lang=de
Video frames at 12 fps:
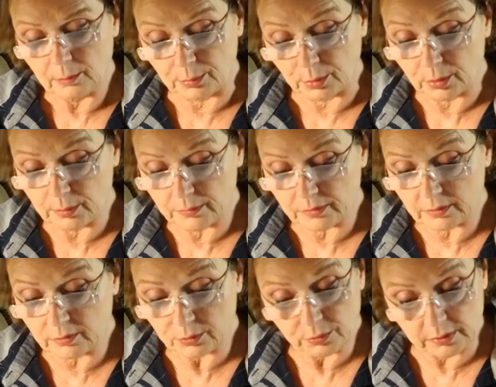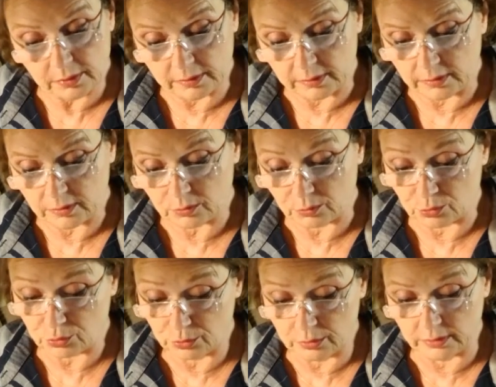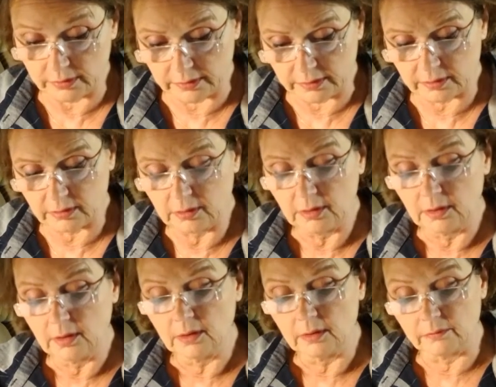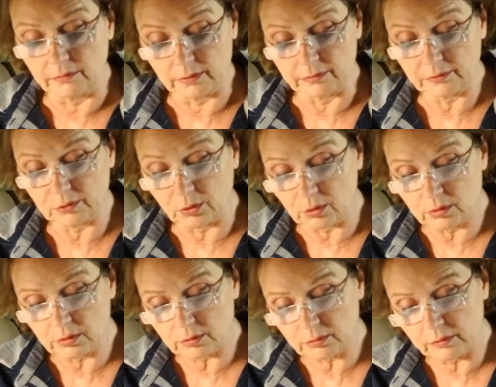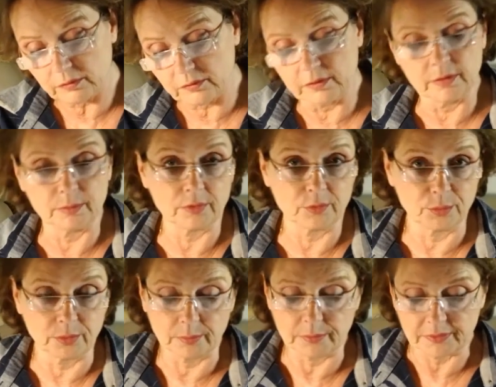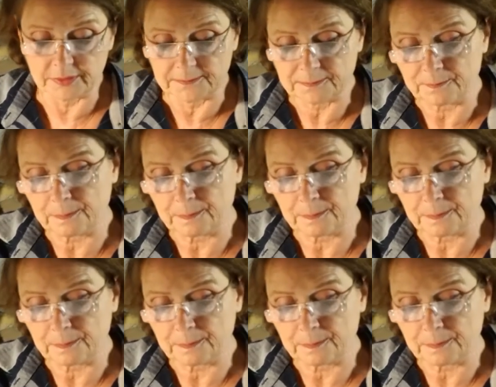Bäumchen rüttel dich und schüttel dich, wirf Gold und Silber über mich.